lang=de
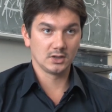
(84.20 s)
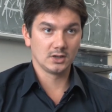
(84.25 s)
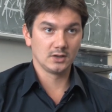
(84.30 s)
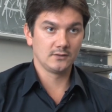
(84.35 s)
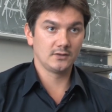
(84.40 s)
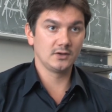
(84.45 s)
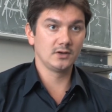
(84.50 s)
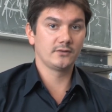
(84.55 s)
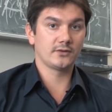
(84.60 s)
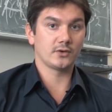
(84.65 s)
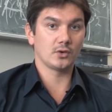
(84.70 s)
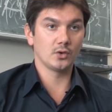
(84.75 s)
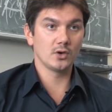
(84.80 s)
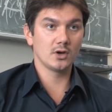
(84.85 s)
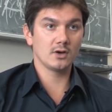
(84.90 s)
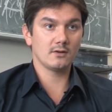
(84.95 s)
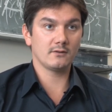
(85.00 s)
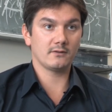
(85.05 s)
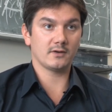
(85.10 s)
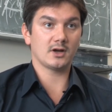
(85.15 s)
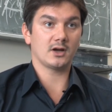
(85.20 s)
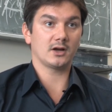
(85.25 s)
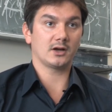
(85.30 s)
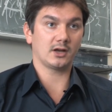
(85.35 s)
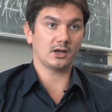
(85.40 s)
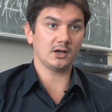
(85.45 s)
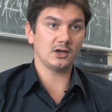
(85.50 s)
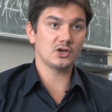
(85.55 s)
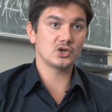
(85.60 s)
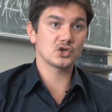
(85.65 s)
Viel früher war
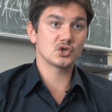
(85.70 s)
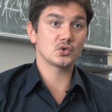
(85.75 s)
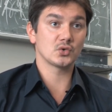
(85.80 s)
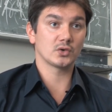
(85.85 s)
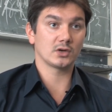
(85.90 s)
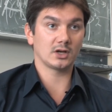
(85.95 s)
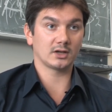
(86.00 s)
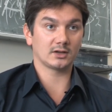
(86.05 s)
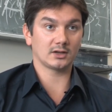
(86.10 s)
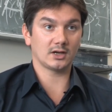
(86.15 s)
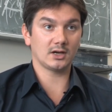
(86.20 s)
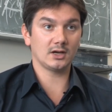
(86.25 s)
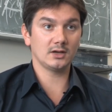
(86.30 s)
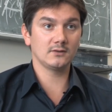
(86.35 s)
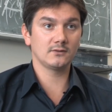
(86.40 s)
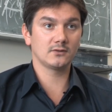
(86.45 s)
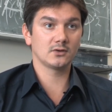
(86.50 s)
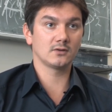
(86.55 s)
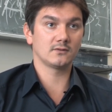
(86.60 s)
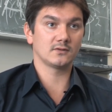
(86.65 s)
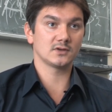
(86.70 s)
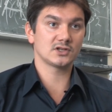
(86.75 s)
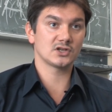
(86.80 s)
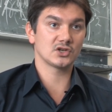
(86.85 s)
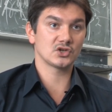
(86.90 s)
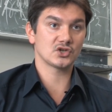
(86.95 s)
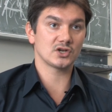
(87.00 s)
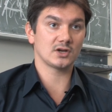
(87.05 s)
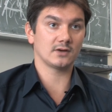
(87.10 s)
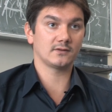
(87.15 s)
Griechisch und Latein für
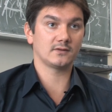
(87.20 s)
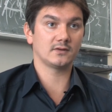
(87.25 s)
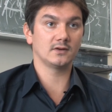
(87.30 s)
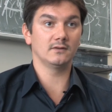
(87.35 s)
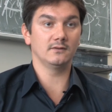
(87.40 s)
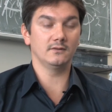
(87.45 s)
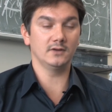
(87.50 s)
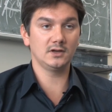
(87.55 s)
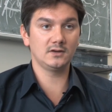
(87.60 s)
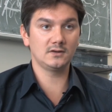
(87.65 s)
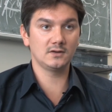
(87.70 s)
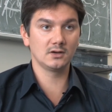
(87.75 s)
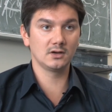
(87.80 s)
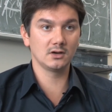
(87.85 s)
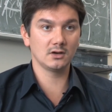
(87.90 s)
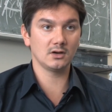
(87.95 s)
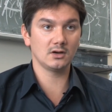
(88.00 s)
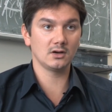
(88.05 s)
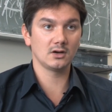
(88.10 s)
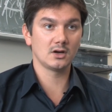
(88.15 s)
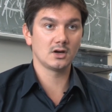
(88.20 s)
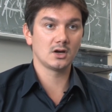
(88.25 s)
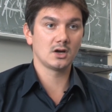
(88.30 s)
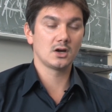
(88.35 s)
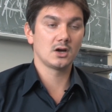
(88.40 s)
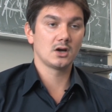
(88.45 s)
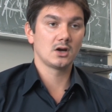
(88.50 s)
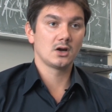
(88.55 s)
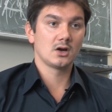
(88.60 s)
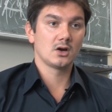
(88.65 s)
Wissenschaft viel wichtiger.
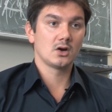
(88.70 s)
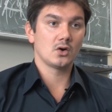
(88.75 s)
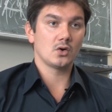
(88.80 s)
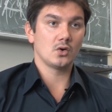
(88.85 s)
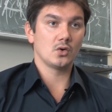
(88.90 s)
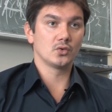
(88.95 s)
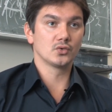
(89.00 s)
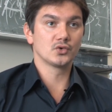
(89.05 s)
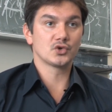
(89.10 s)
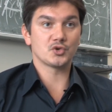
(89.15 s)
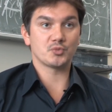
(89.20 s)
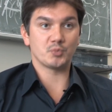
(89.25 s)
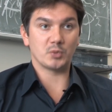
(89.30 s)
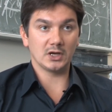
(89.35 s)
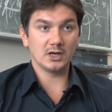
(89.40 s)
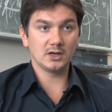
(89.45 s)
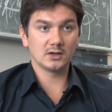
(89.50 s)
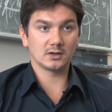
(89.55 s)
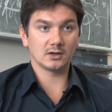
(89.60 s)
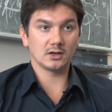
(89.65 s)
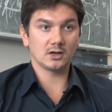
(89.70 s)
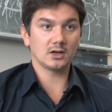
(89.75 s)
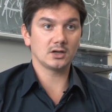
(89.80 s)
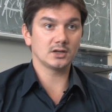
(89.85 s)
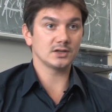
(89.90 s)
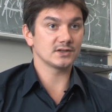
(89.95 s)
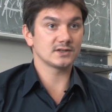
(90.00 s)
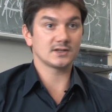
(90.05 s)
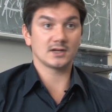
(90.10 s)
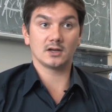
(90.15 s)
Und später,
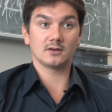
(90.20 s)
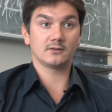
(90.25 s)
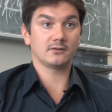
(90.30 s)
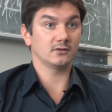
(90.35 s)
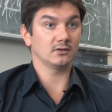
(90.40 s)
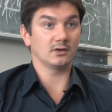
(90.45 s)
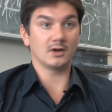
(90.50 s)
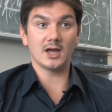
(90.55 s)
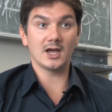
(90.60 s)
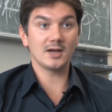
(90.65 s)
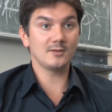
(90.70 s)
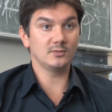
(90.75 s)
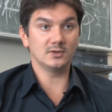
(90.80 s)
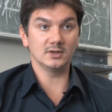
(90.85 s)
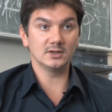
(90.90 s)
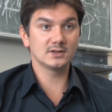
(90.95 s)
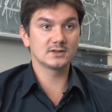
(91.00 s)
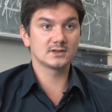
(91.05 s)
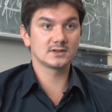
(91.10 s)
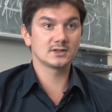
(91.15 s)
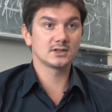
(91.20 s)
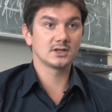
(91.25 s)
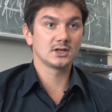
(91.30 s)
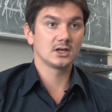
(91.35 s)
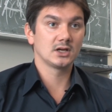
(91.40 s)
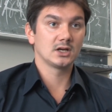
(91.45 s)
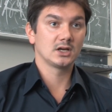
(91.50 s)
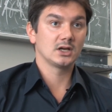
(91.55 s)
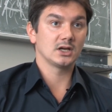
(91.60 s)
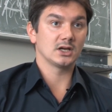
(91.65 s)
in Zeit von Leibniz,
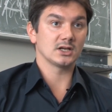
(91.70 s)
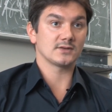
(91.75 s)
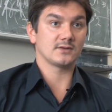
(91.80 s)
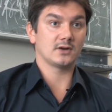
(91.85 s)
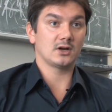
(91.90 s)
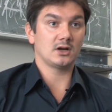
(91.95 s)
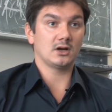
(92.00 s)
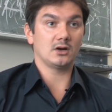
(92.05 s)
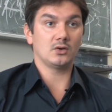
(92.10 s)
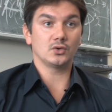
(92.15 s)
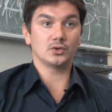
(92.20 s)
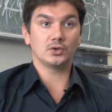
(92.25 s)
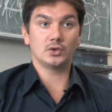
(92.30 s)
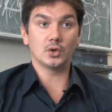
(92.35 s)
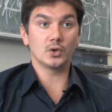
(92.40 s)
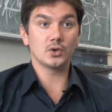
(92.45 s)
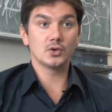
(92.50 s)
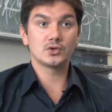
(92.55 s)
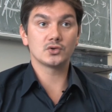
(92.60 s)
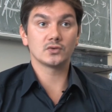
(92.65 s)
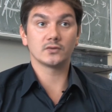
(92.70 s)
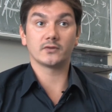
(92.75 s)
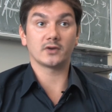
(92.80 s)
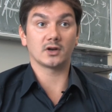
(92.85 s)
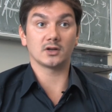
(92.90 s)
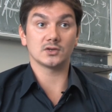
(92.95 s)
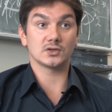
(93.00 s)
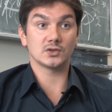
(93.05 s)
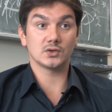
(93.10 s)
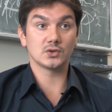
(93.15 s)
es war auch Deutsch und
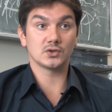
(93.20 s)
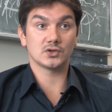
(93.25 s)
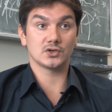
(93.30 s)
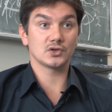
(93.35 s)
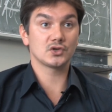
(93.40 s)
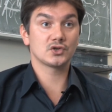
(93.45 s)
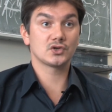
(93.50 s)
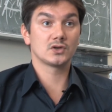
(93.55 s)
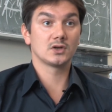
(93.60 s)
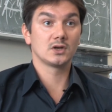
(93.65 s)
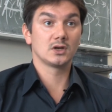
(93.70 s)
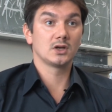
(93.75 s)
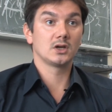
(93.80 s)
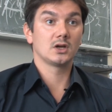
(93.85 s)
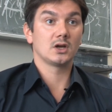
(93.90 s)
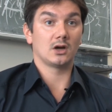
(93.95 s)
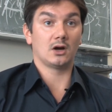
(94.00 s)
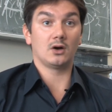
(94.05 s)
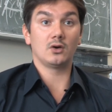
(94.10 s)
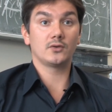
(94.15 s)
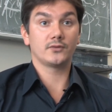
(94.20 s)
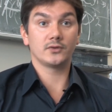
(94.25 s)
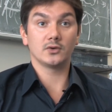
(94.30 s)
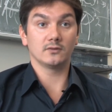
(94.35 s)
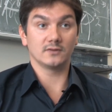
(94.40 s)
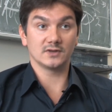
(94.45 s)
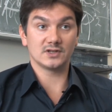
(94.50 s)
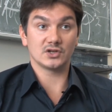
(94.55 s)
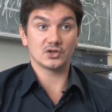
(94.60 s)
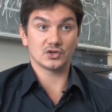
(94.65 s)
Französisch auch für
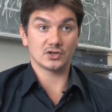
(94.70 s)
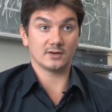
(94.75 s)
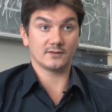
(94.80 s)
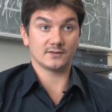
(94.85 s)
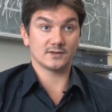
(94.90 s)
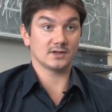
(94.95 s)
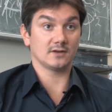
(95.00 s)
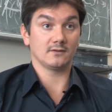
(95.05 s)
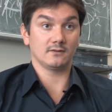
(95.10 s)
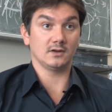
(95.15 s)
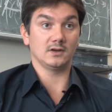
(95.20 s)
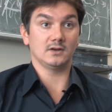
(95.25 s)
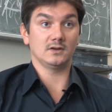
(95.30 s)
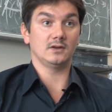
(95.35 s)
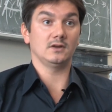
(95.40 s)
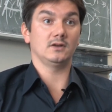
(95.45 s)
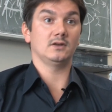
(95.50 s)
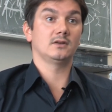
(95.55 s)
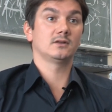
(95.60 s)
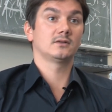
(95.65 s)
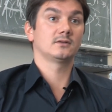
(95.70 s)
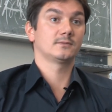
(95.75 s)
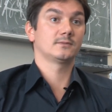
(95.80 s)
Wissenschaft sehr wichtig.